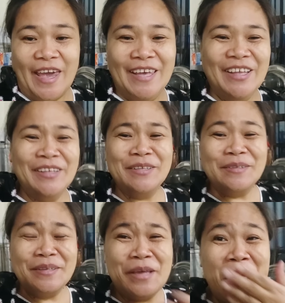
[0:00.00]
Gumawa
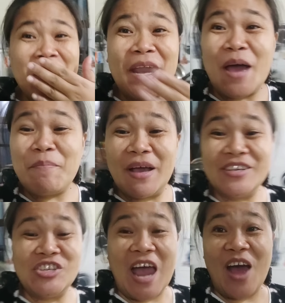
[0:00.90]
si Josibel ng
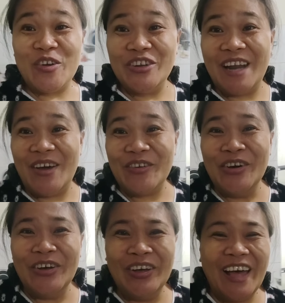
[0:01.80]
ano.
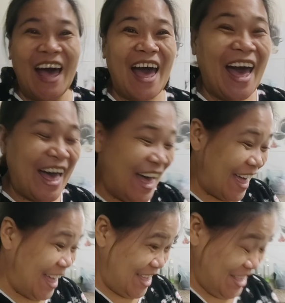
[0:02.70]
Hindi ko
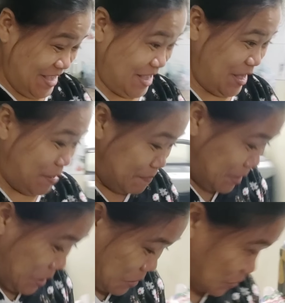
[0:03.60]
napakita yung
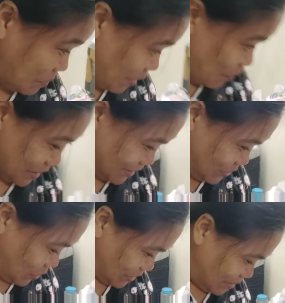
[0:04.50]
pagkain, guys.
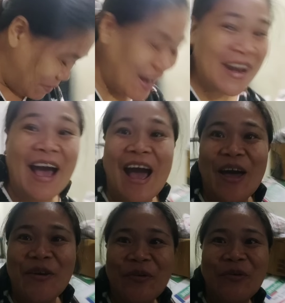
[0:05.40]

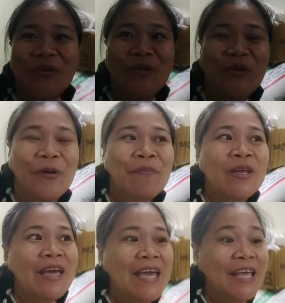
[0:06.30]
Gumawa siya ng
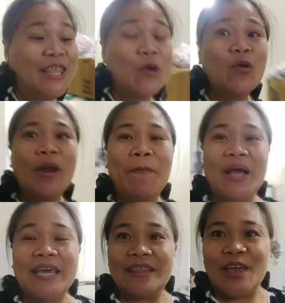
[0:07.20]
coffee jelly.
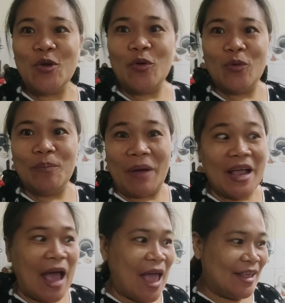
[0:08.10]
Oh,
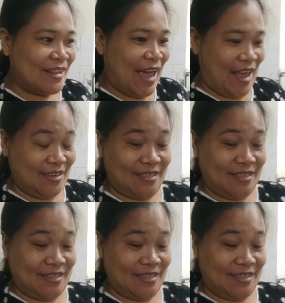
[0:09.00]
nag-take out ako.